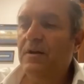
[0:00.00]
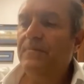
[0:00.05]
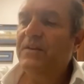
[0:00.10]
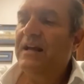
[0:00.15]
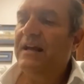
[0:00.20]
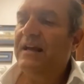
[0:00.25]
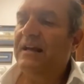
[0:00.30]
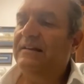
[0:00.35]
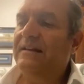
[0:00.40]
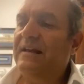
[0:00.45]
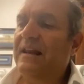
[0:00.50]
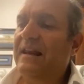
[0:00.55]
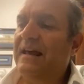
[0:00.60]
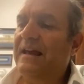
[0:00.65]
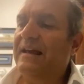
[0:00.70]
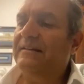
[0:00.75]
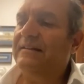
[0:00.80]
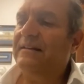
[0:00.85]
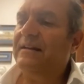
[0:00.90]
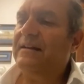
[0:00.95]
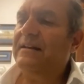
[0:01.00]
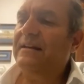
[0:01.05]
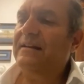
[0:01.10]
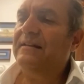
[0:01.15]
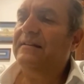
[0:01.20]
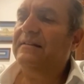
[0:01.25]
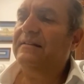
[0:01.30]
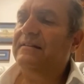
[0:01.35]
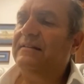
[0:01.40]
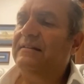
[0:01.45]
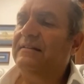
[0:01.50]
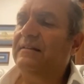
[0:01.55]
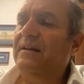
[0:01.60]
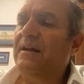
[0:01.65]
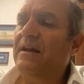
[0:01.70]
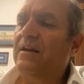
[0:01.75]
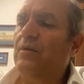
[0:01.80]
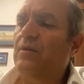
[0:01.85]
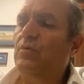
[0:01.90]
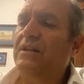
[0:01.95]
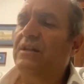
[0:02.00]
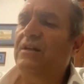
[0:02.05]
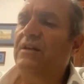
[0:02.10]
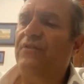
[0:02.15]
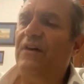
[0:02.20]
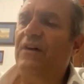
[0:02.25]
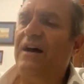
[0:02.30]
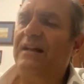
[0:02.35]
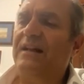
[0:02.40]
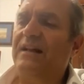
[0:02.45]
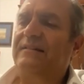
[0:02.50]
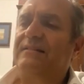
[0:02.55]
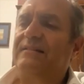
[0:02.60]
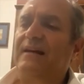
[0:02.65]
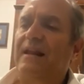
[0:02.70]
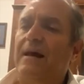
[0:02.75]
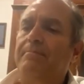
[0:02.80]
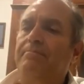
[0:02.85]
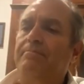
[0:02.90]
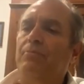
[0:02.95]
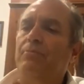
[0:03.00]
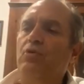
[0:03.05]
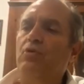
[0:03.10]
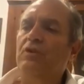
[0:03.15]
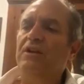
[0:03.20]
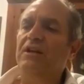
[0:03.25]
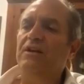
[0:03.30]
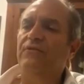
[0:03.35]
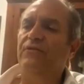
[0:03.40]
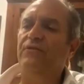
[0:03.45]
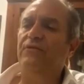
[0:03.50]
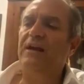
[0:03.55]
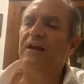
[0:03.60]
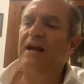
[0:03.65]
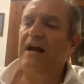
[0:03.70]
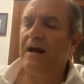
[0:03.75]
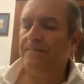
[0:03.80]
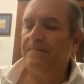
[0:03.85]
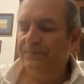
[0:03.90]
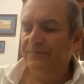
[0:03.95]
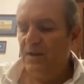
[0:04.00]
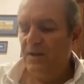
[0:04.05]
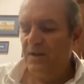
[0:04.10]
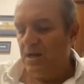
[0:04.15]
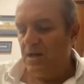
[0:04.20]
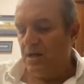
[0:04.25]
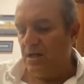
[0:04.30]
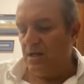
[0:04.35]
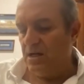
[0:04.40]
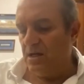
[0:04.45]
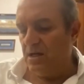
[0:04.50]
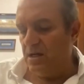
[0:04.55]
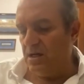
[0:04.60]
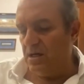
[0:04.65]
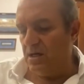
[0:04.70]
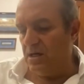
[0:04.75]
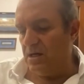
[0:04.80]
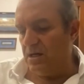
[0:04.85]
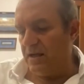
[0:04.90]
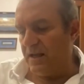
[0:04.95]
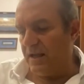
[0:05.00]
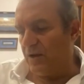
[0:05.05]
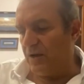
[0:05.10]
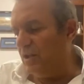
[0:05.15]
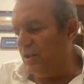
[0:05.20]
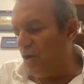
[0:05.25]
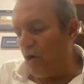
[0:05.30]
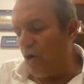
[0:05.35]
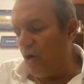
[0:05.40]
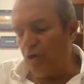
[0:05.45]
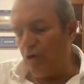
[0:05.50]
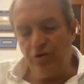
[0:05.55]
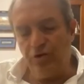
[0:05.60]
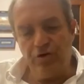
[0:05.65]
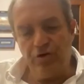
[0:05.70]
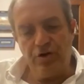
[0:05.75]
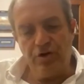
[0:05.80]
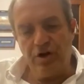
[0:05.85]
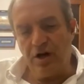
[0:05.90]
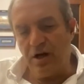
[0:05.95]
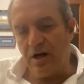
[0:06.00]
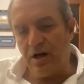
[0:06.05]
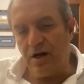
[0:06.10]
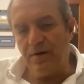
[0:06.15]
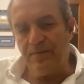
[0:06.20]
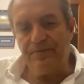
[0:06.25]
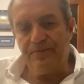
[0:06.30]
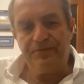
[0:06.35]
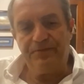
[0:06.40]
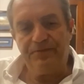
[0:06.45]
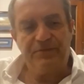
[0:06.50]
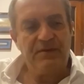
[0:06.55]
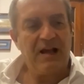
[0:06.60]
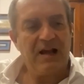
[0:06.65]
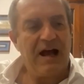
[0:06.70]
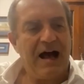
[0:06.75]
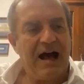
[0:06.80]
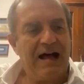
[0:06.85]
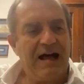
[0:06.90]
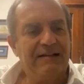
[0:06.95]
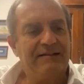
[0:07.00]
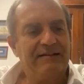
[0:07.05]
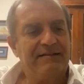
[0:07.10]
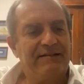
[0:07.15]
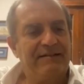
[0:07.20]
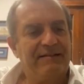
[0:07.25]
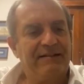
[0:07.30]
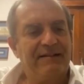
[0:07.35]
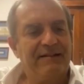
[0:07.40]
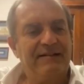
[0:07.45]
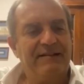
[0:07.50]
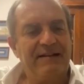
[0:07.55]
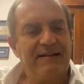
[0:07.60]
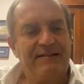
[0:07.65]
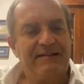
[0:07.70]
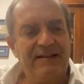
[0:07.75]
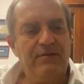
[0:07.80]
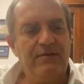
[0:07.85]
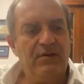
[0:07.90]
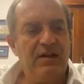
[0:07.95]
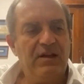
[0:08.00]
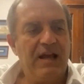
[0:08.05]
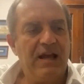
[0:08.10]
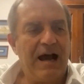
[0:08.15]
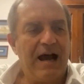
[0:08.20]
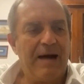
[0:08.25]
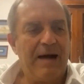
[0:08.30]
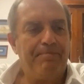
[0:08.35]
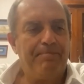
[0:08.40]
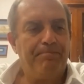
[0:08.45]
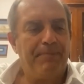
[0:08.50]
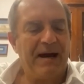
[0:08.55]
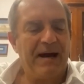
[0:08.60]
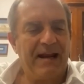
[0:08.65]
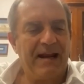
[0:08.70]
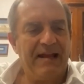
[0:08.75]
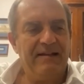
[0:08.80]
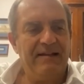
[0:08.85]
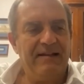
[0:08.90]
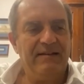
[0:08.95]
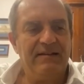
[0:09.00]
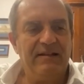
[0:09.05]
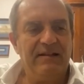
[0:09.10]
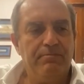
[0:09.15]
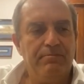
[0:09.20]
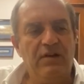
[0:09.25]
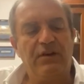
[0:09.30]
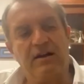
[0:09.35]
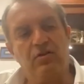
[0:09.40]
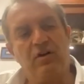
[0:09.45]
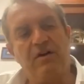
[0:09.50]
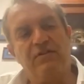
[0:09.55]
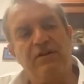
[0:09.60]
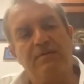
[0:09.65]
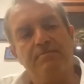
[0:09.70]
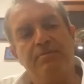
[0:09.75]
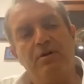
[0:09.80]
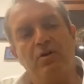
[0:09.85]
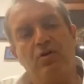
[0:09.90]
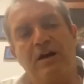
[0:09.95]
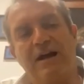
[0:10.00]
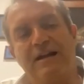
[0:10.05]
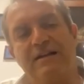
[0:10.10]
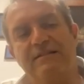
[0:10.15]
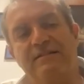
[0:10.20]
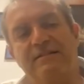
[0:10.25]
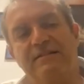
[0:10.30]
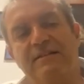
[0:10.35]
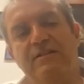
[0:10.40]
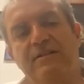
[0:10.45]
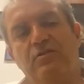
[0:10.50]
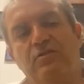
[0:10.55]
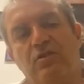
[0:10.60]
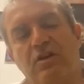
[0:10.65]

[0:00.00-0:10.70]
e dell'Eternit, e quindi fatta la bonifica eh, e quindi non eh, altri tentativi apparenti di bonifica che non avrebbero garantito la